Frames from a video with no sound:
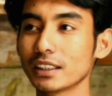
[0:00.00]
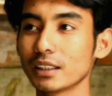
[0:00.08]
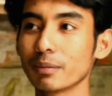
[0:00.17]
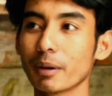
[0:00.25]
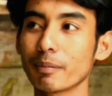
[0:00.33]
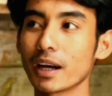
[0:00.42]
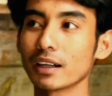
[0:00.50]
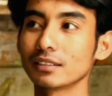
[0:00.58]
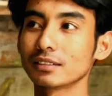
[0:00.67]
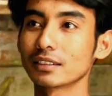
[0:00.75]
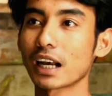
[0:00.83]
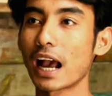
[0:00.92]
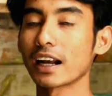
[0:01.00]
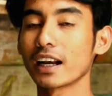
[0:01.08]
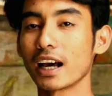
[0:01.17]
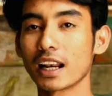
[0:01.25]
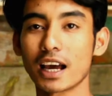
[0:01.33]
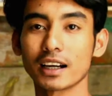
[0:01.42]
jadi memang
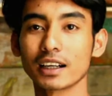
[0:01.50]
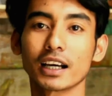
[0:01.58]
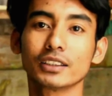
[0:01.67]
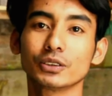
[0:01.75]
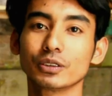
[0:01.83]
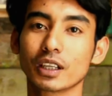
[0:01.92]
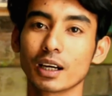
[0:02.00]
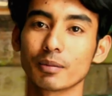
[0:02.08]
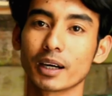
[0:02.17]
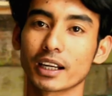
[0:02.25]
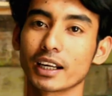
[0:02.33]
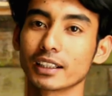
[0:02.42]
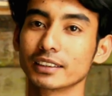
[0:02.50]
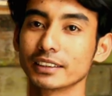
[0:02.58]
agak langka juga barang.